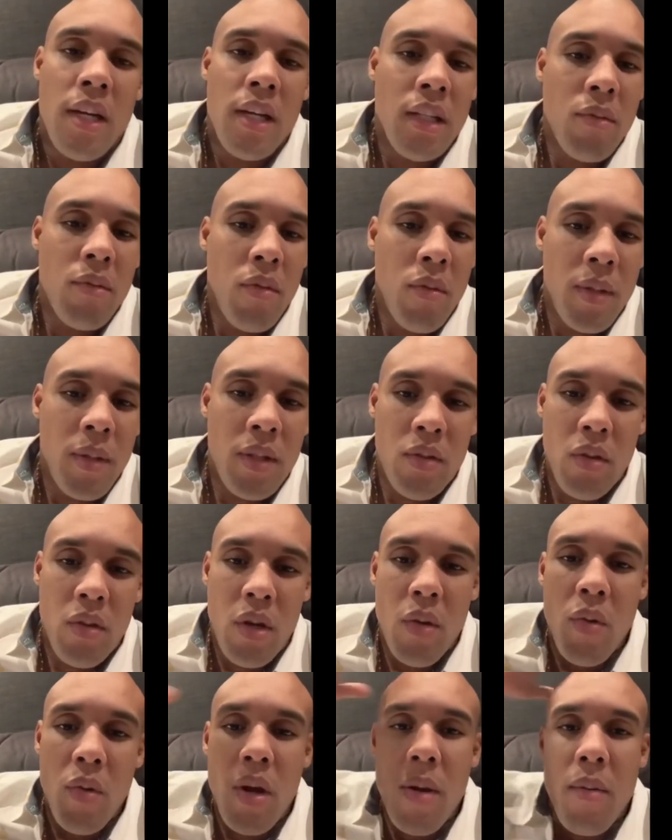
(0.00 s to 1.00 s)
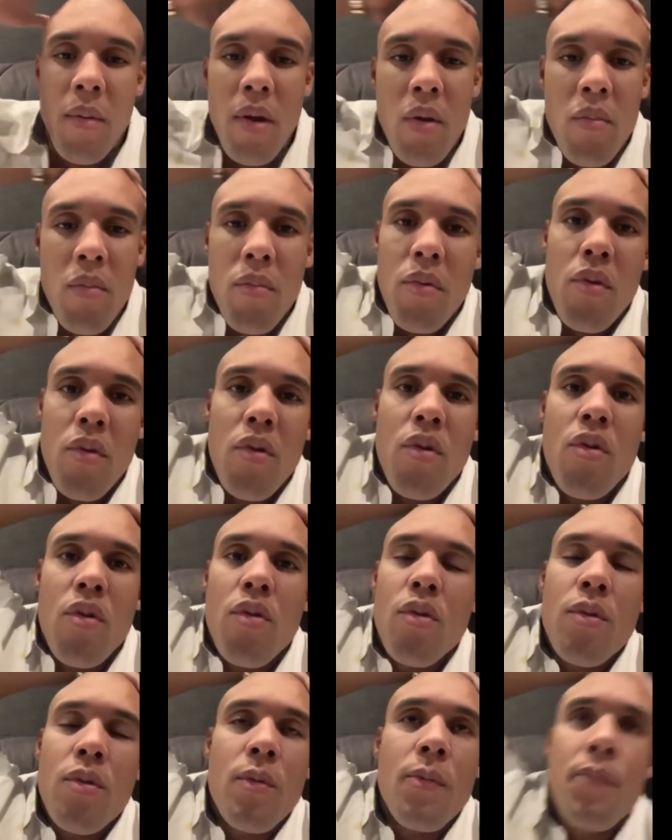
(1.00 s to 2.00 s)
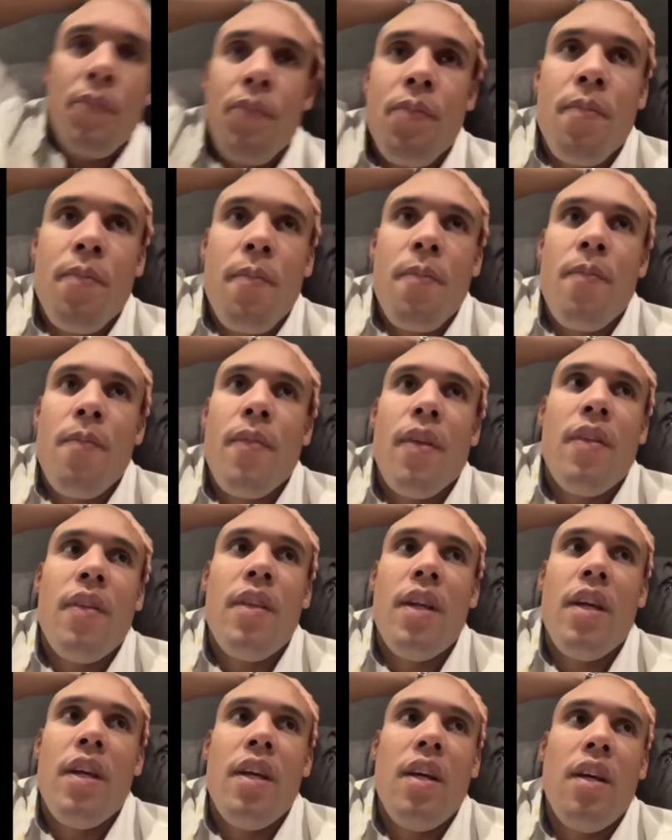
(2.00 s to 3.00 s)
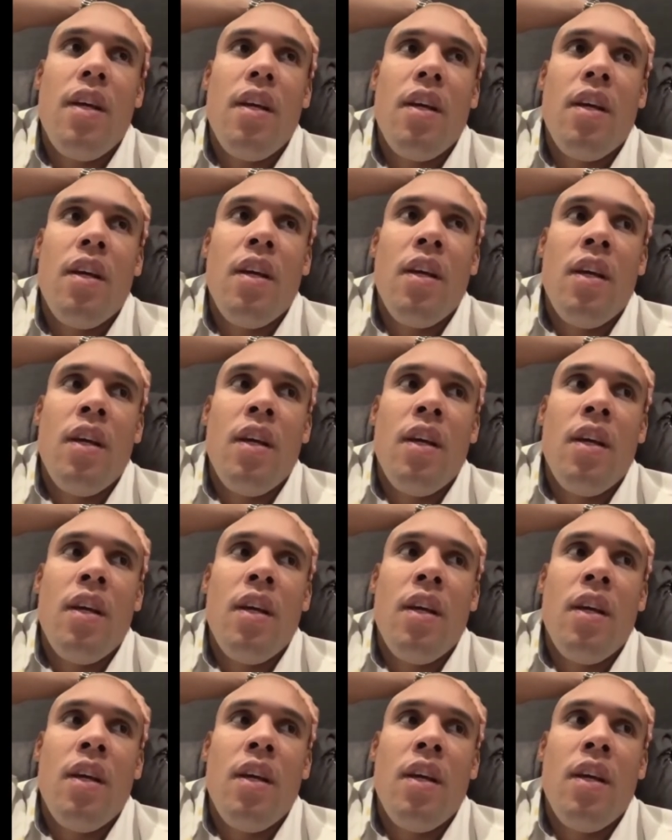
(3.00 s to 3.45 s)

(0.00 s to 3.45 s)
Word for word: este momento le voy a hablar un poco de,